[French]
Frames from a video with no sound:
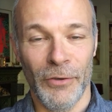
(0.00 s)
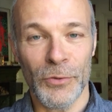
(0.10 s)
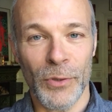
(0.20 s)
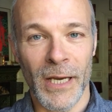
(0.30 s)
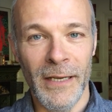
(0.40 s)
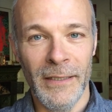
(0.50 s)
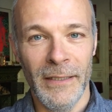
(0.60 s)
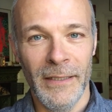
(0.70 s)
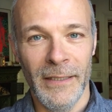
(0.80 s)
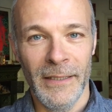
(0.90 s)
en tout cas,
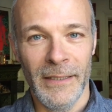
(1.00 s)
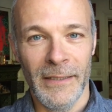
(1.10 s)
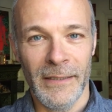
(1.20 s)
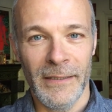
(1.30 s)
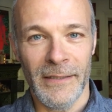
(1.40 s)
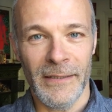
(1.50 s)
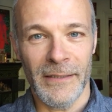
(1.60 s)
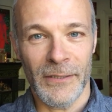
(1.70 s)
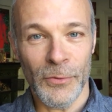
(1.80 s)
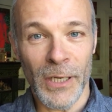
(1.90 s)

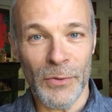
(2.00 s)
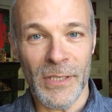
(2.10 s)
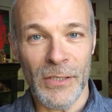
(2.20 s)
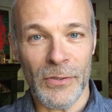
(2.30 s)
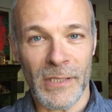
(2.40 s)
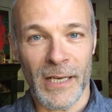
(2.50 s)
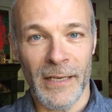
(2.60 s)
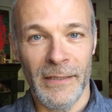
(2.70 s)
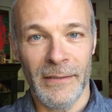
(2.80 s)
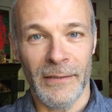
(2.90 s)
si on réussit, ce
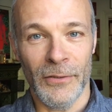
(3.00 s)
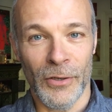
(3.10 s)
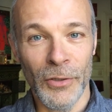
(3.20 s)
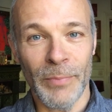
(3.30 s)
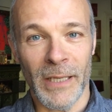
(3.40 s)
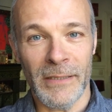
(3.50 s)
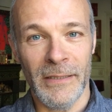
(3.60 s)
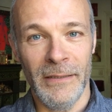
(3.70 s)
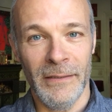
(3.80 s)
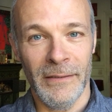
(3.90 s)
sera en grande
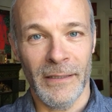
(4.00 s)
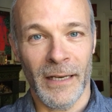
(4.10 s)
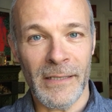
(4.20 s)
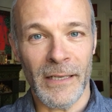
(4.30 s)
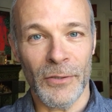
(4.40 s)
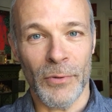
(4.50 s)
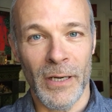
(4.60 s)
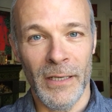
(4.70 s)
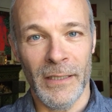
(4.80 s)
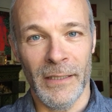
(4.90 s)
partie grâce à
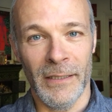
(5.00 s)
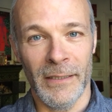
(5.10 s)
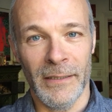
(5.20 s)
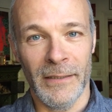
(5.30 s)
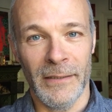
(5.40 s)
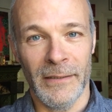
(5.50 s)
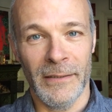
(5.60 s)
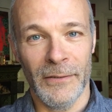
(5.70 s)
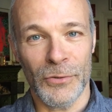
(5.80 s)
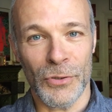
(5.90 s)
toi et euh,
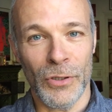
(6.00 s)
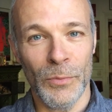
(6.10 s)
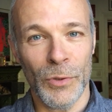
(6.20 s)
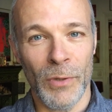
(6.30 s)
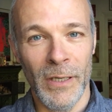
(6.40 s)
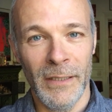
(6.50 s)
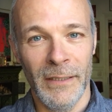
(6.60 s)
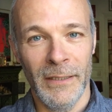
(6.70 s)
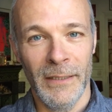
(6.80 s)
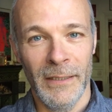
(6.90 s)
aux gens comme toi
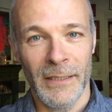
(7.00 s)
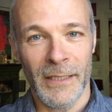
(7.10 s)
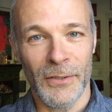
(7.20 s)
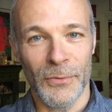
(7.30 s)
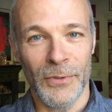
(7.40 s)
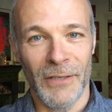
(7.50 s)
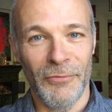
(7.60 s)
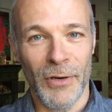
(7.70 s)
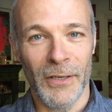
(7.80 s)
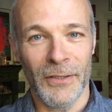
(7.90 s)
qui ont la
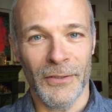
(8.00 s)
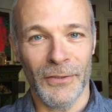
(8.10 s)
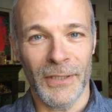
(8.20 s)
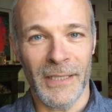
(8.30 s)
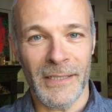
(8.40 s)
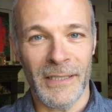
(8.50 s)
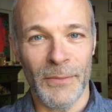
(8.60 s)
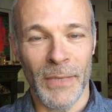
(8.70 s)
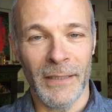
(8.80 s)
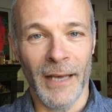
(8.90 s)
foi en un
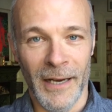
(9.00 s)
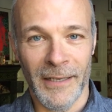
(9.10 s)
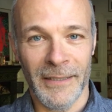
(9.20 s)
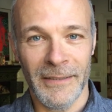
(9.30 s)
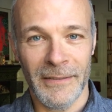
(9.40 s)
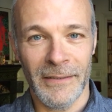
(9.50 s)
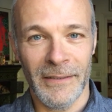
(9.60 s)
cinéma d'art.